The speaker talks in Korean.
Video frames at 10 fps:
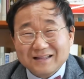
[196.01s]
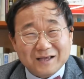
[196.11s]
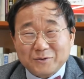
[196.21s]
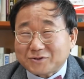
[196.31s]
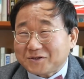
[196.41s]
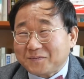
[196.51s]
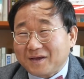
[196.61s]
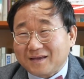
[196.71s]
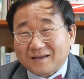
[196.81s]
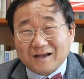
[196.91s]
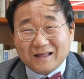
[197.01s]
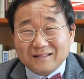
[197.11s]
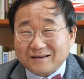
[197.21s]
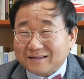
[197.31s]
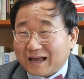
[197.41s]
네, 요즘에
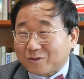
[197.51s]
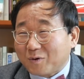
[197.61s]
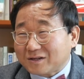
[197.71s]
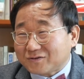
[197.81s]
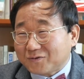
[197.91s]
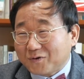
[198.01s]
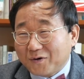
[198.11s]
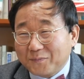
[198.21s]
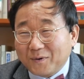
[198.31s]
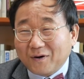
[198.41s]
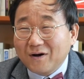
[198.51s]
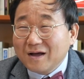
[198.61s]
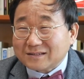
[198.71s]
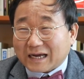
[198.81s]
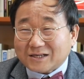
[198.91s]
인간들이 다 도와주고 뭐
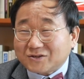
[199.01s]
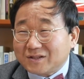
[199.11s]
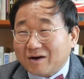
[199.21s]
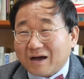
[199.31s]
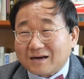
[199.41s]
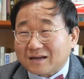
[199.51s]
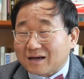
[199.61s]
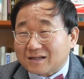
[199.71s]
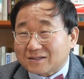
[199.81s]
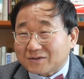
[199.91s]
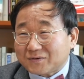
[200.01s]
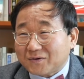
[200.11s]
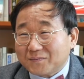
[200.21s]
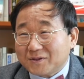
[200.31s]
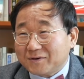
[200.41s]
잘해준다고 하는
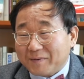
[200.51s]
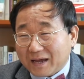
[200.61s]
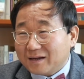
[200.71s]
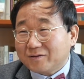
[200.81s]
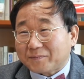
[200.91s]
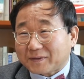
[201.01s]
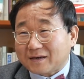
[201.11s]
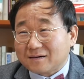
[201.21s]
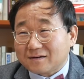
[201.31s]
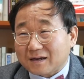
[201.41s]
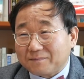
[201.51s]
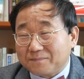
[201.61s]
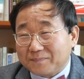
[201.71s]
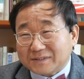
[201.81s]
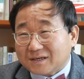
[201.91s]
인간치고 믿을 놈 하나도 없다는 걸
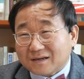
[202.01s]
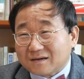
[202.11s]
뼈저리게